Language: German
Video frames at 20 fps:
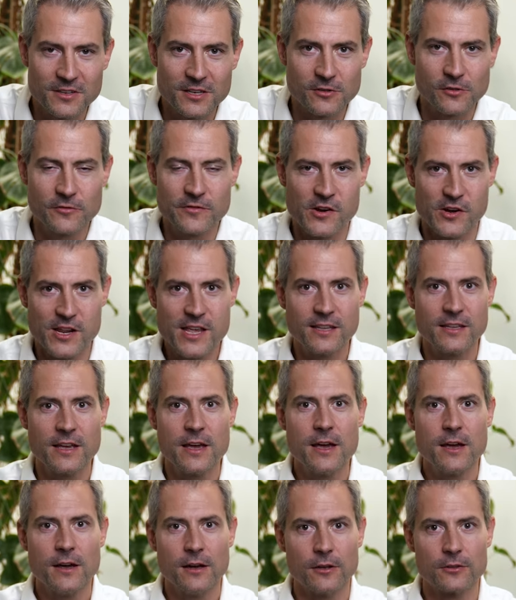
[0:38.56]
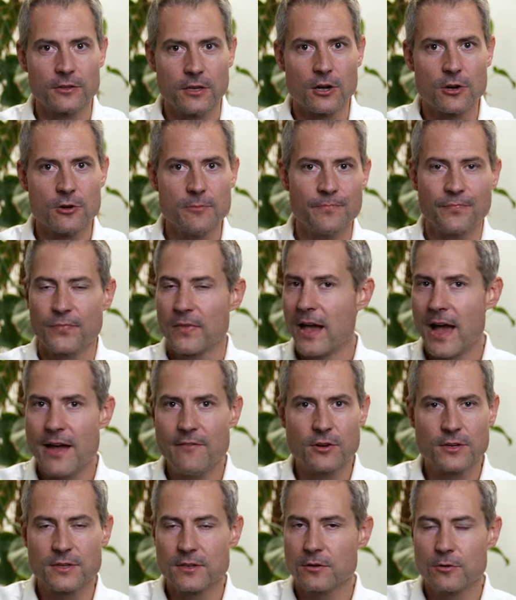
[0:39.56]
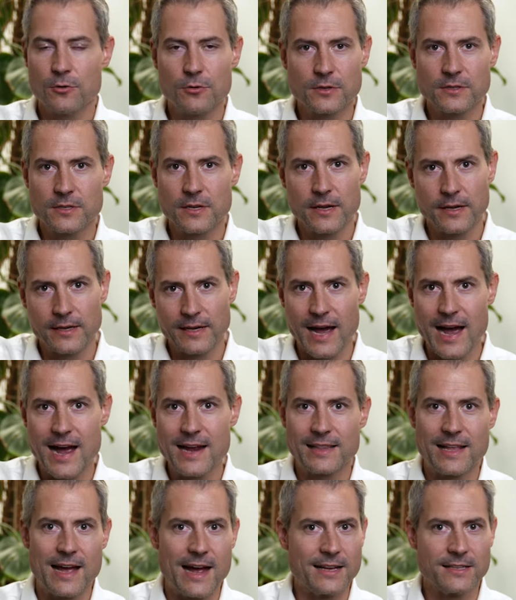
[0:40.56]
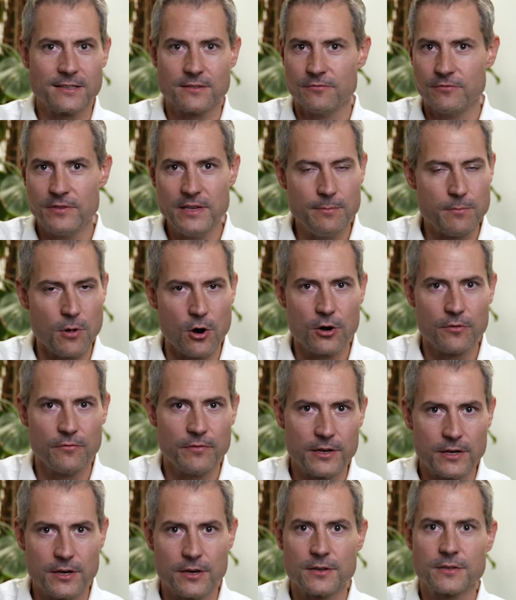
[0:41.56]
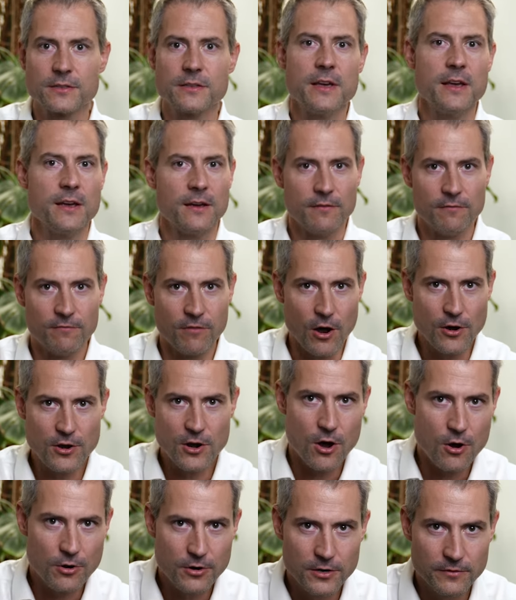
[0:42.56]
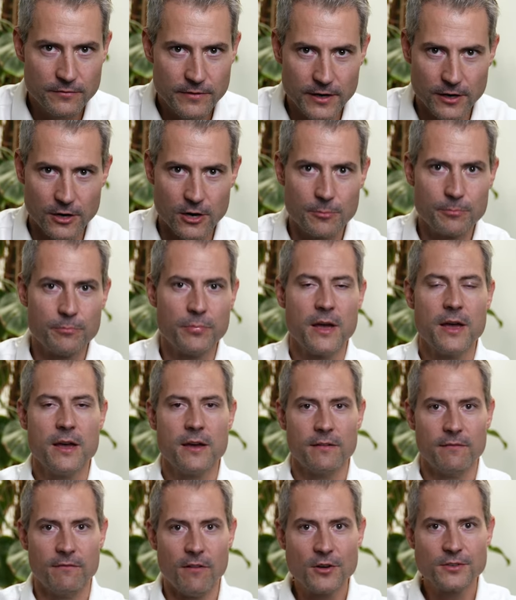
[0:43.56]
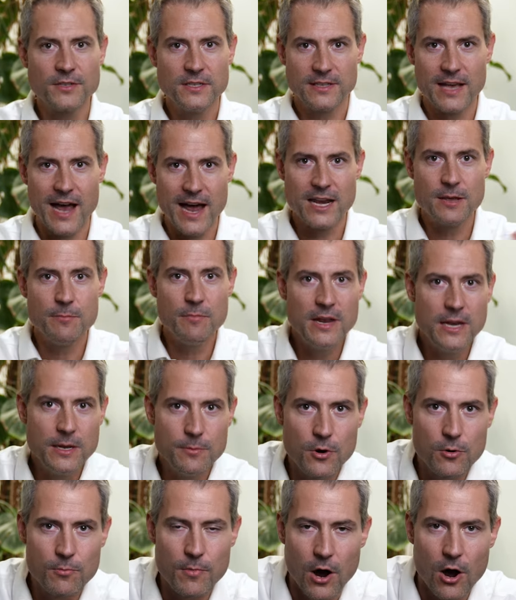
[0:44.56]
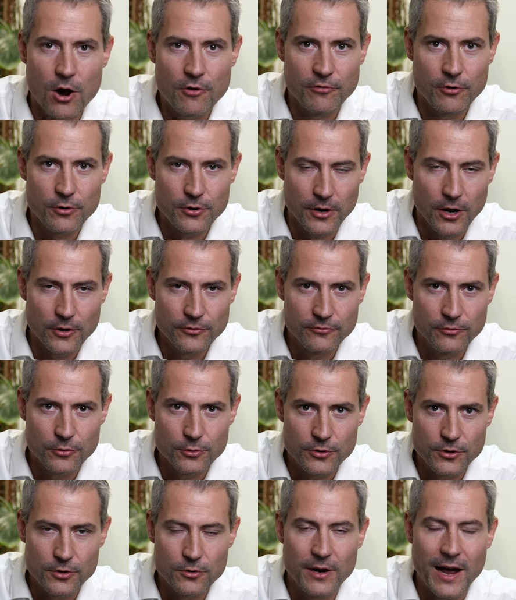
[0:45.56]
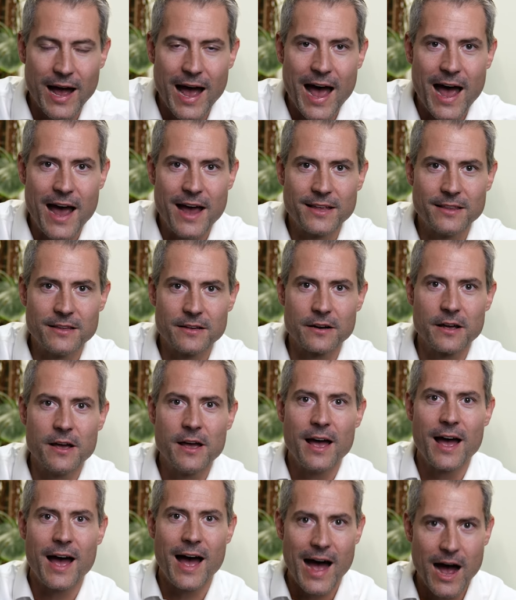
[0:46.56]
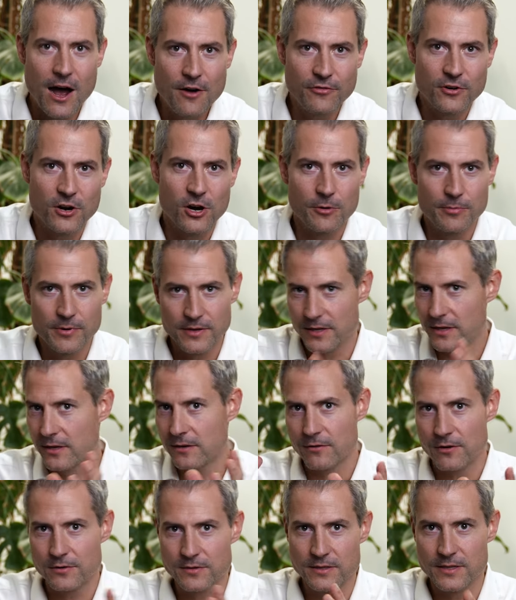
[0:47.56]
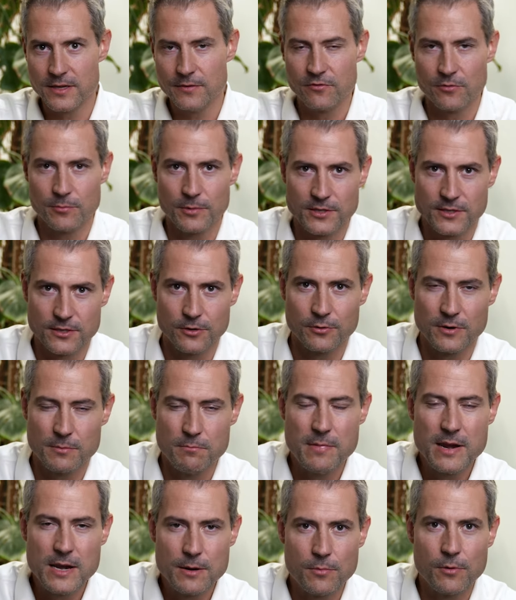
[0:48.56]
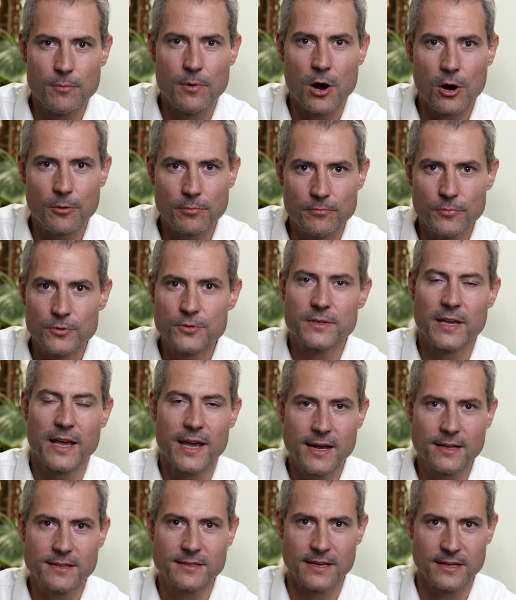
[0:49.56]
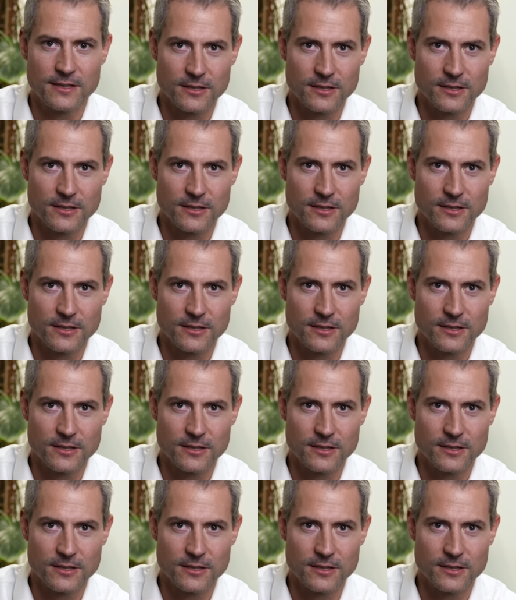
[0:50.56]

das wollen wir ja nicht. Und darum einfach kurze Guidelines, wie machen wir das, wann hacken wir ab, was ist eine Minimumanforderung einer Aufgabe, die quasi die Information im Minimum haben muss, etc.